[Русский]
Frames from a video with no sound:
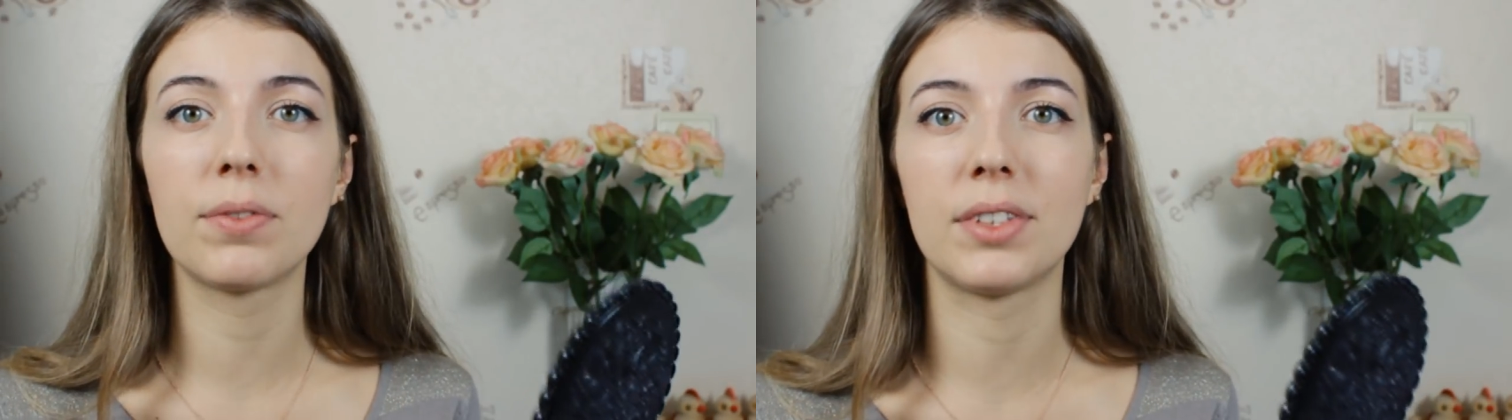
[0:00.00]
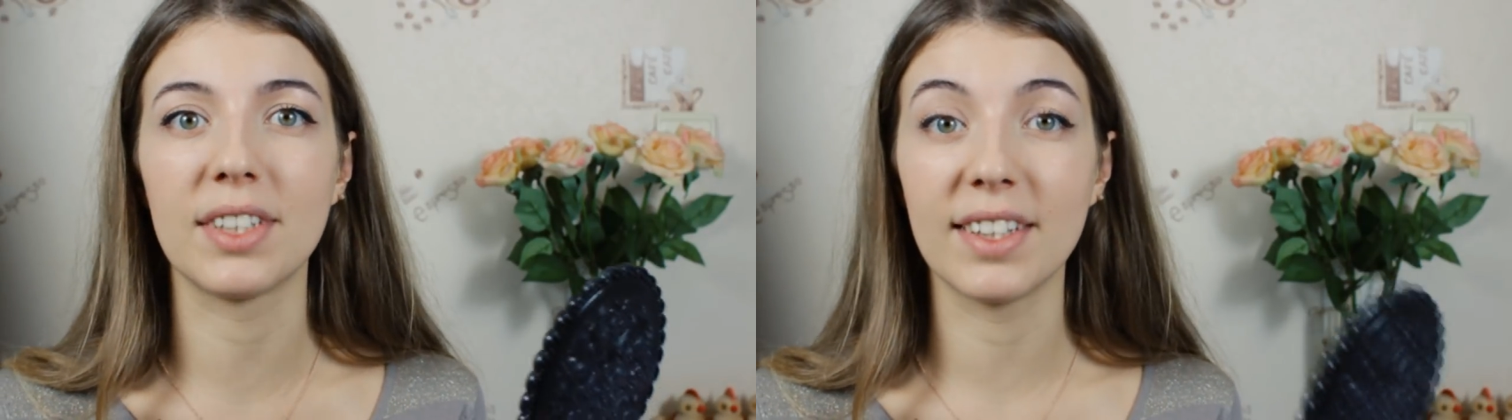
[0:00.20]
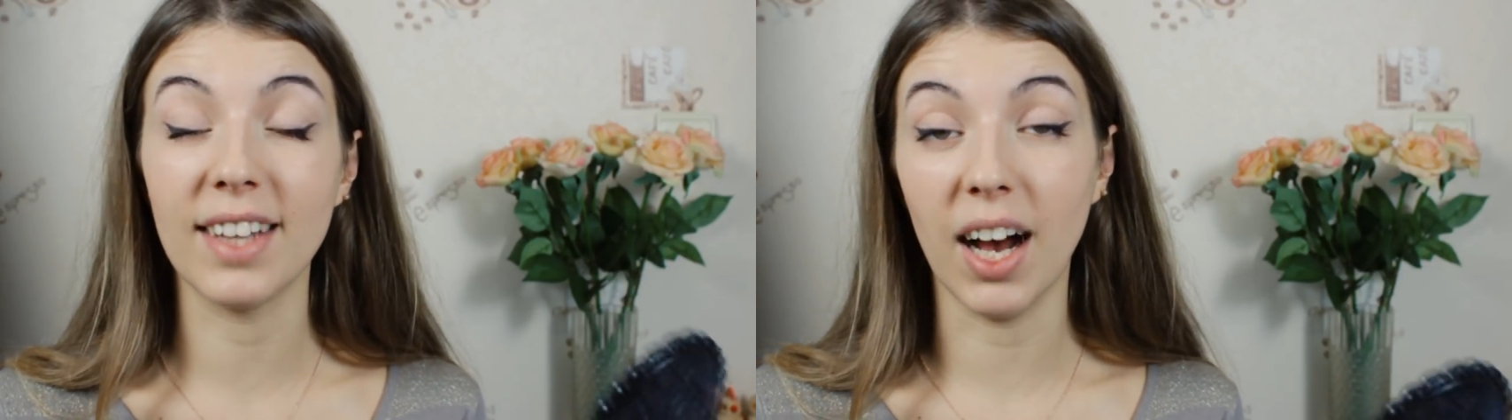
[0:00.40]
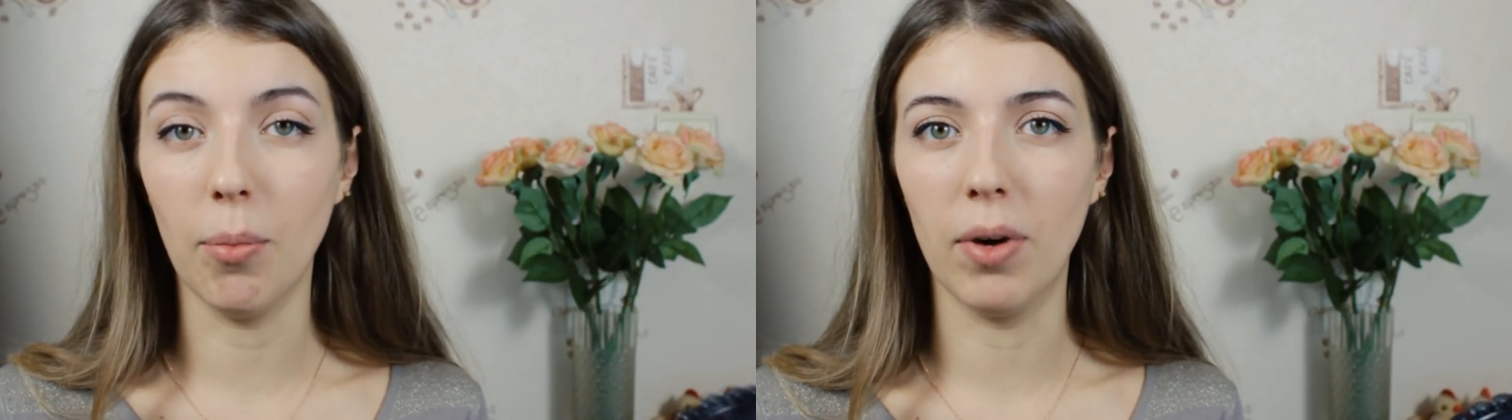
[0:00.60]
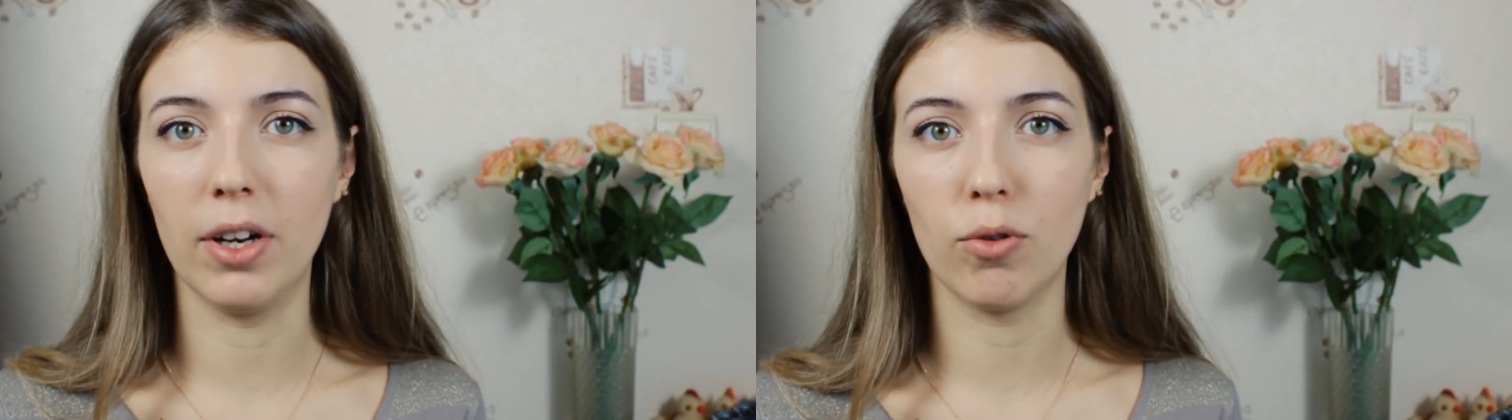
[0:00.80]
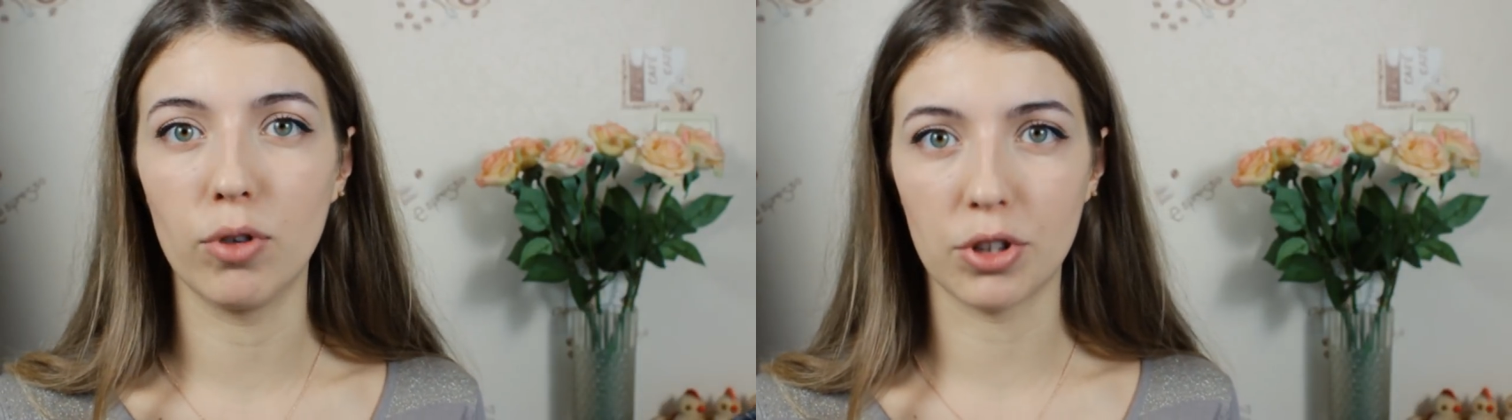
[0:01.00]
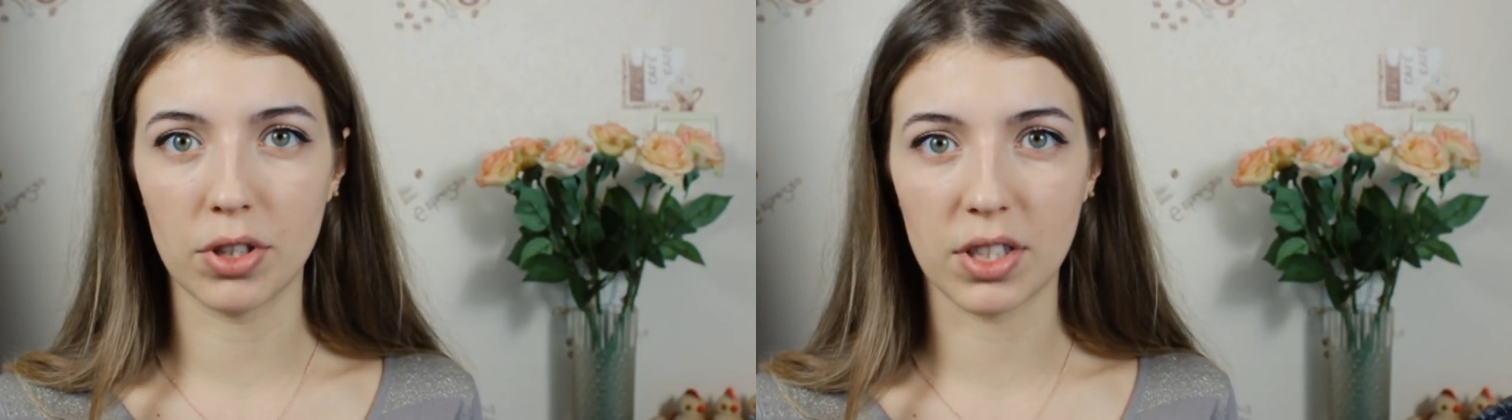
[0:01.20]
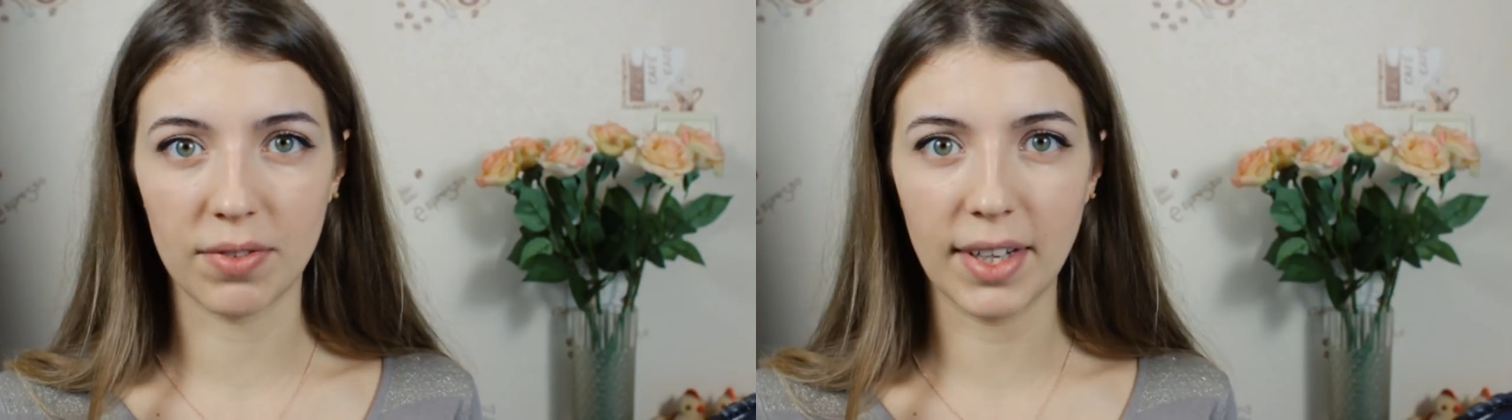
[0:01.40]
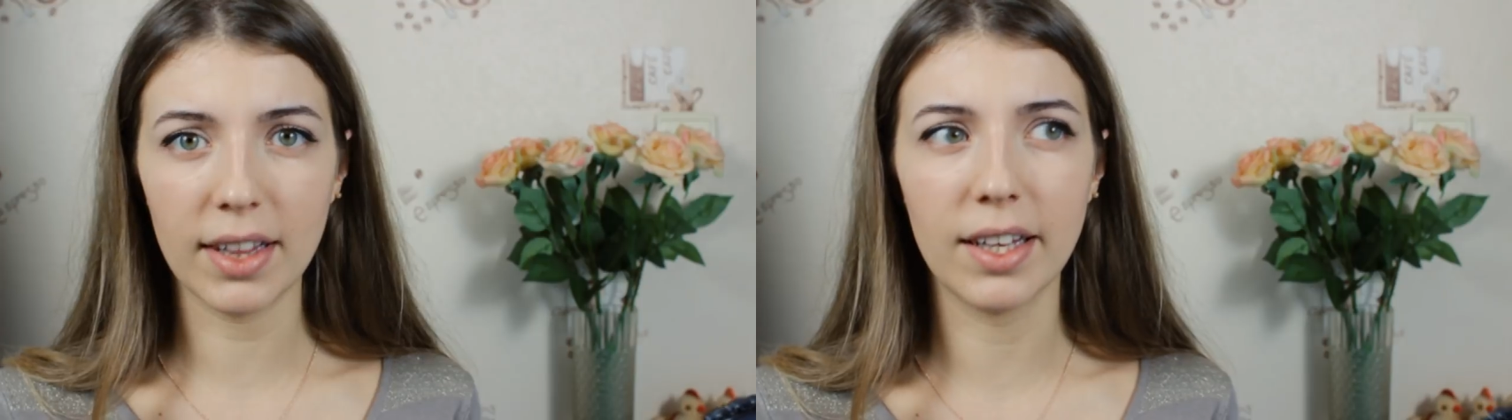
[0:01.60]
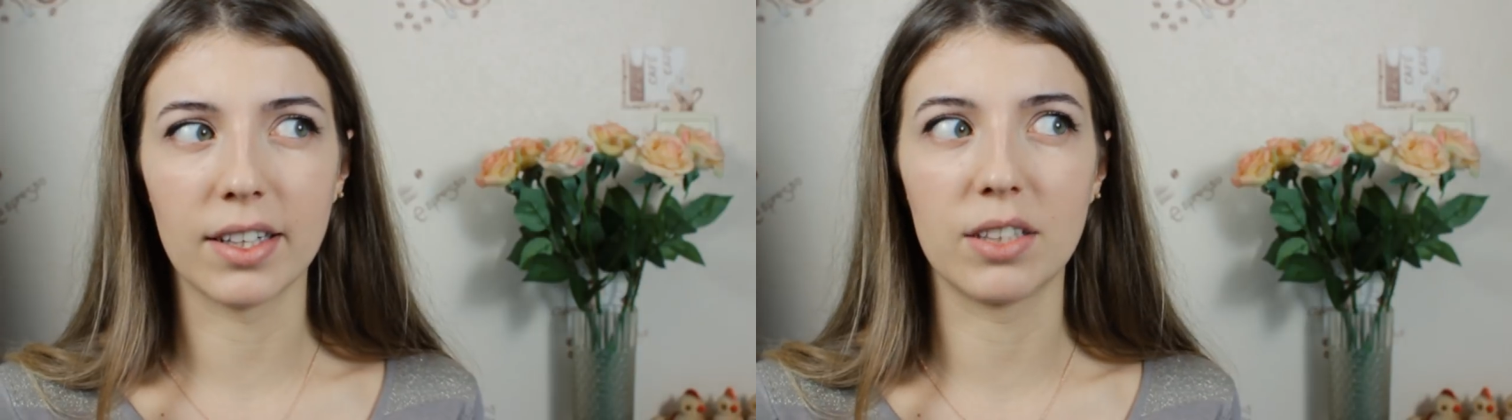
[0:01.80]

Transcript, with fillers: всегда были очень светлые,